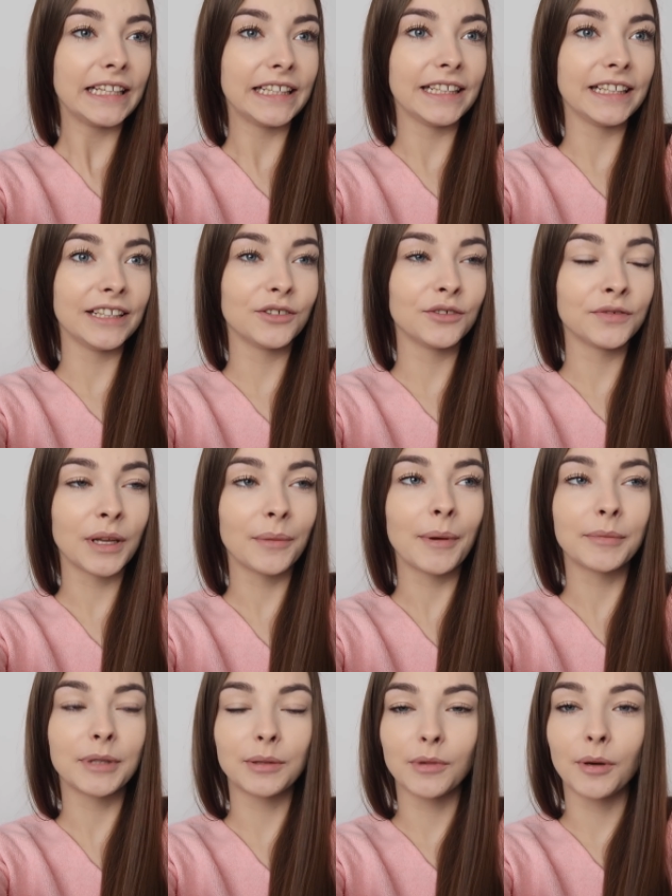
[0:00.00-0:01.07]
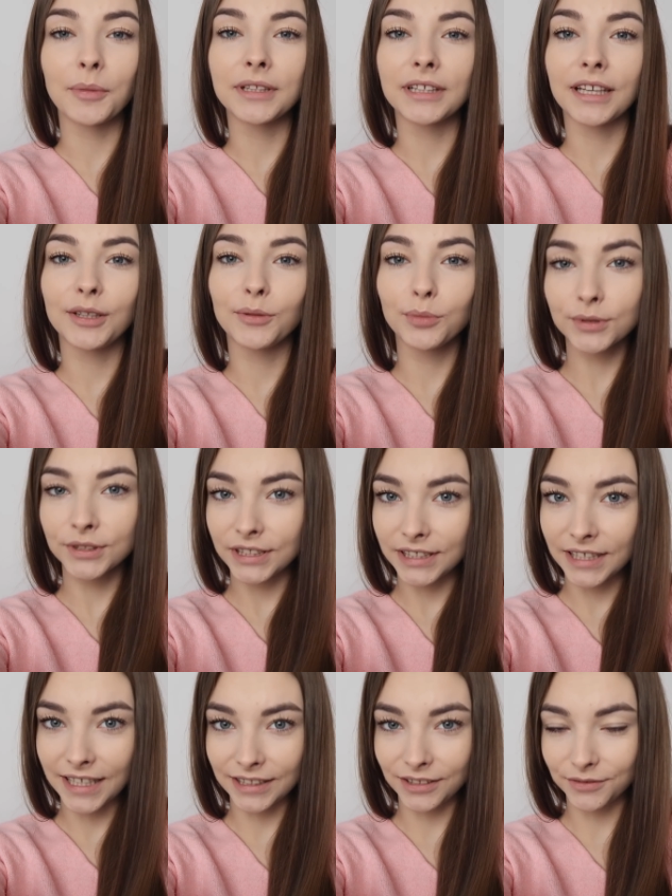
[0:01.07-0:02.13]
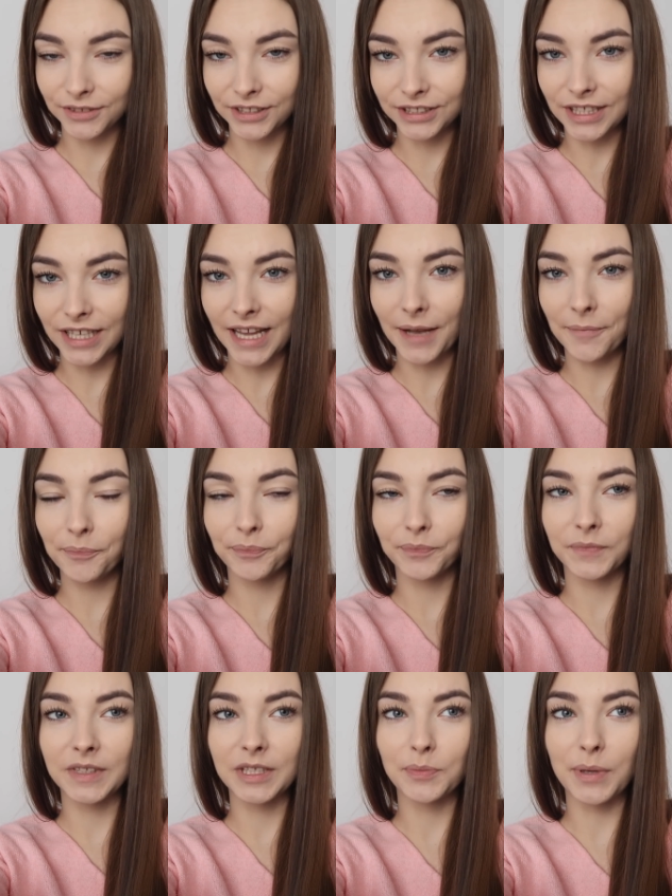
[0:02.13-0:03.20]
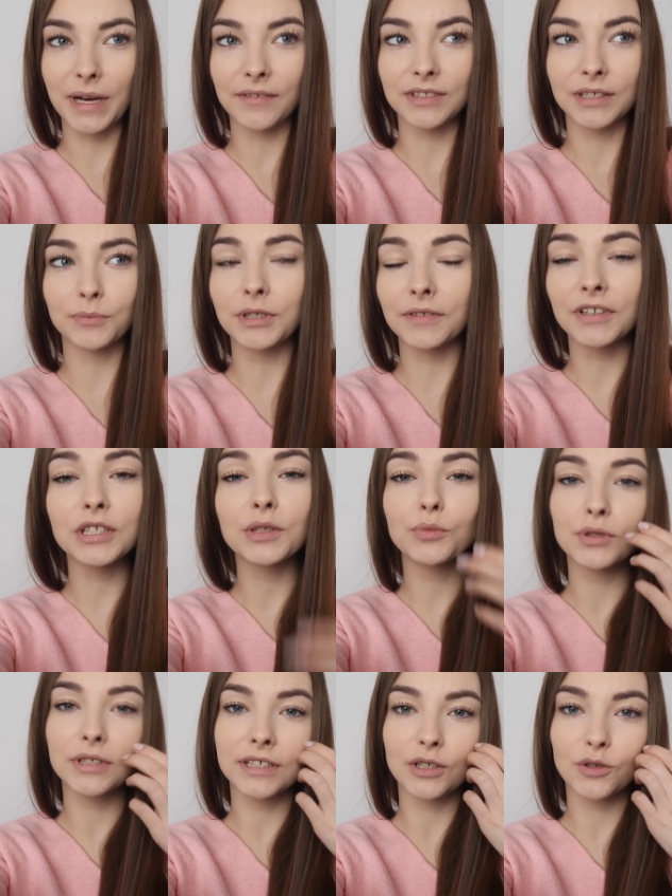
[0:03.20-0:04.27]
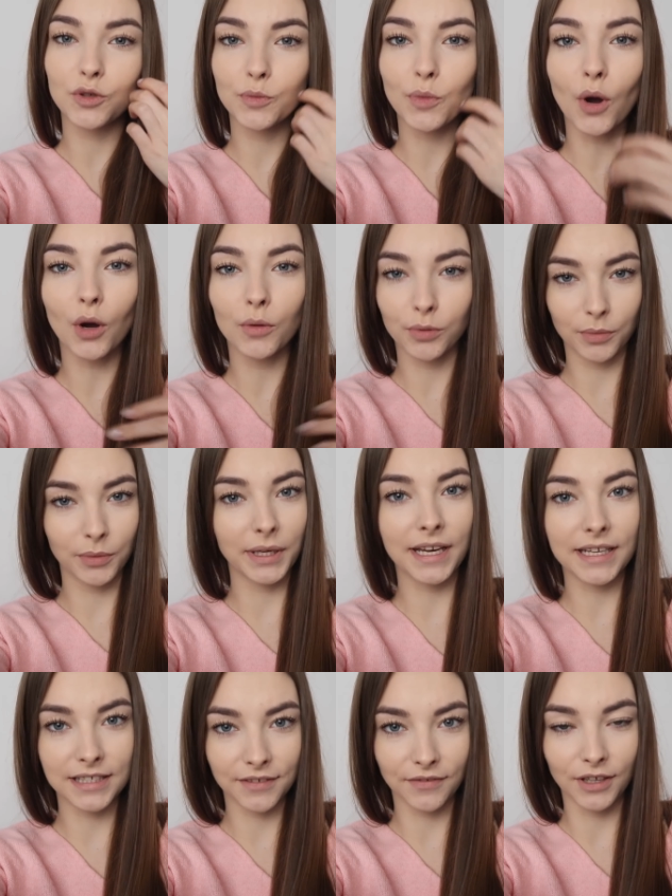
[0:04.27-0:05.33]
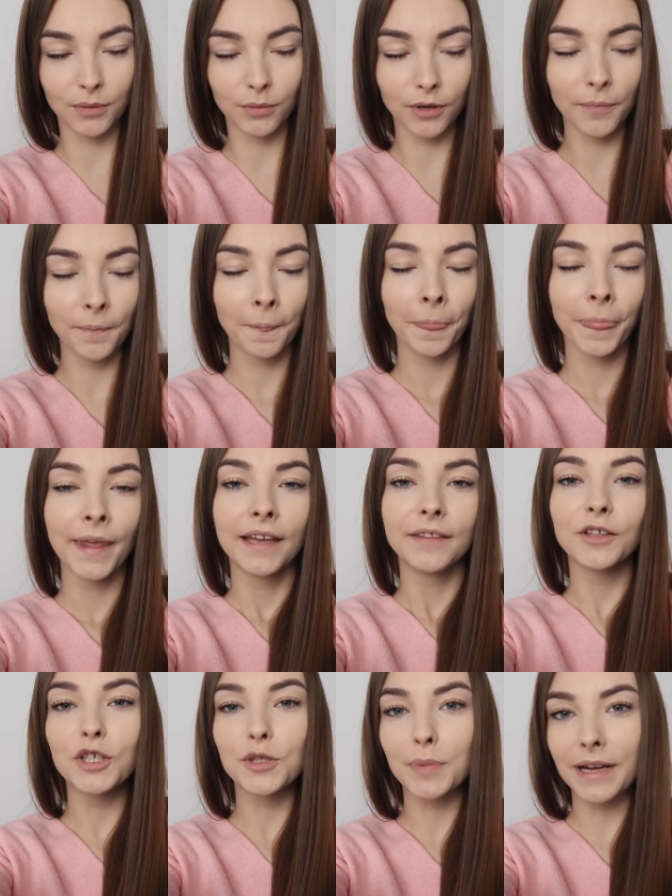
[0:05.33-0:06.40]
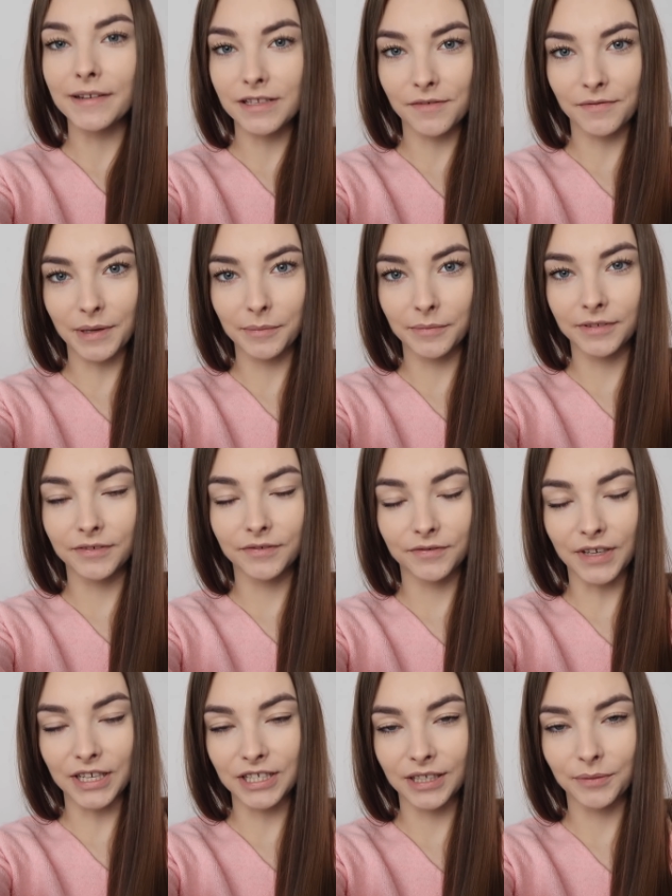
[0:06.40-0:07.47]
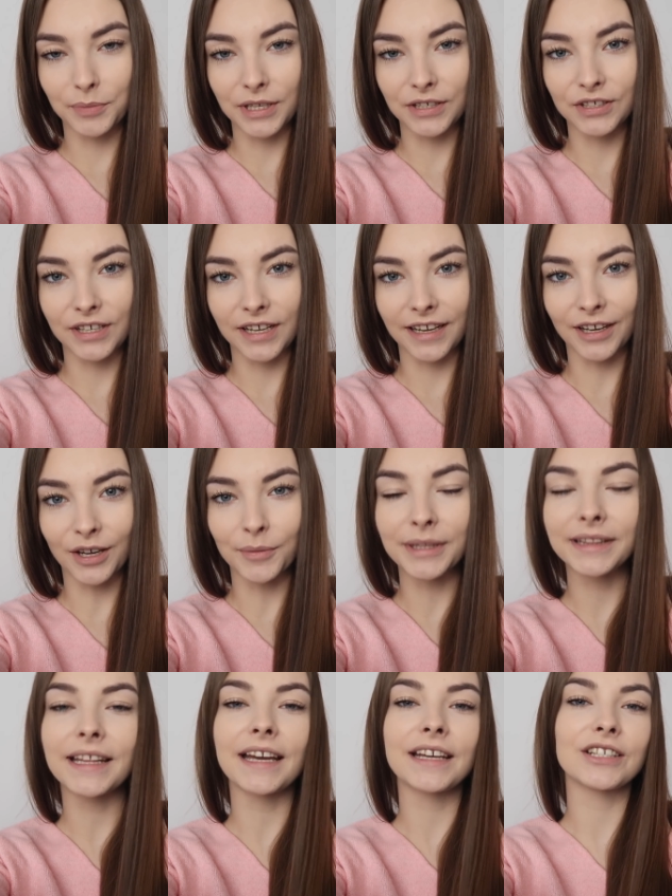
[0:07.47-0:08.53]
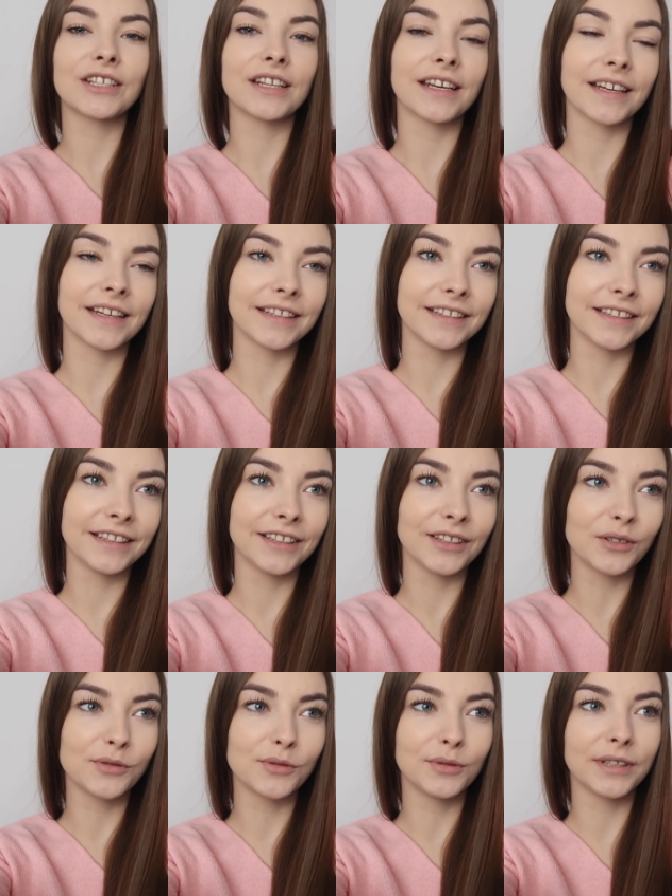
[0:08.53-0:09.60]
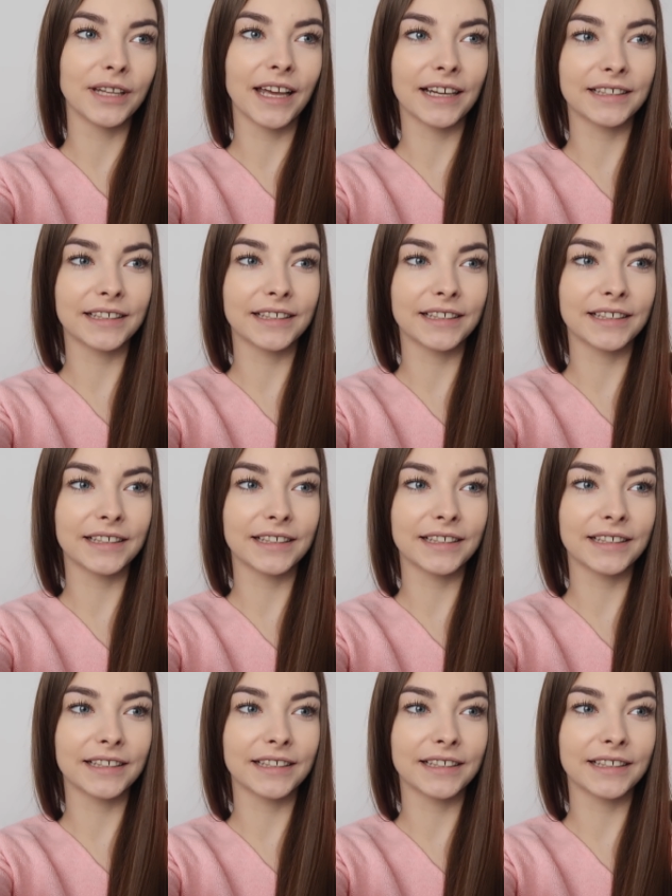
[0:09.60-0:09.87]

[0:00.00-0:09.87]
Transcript: i uwielbiam ten moment, kiedy budzę się rano w niedzielę, mm, sprawdzam, przeważnie budzę się już po publikacji filmu, no i sprawdzam Wam Wasze pierwsze komentarze i ogólnie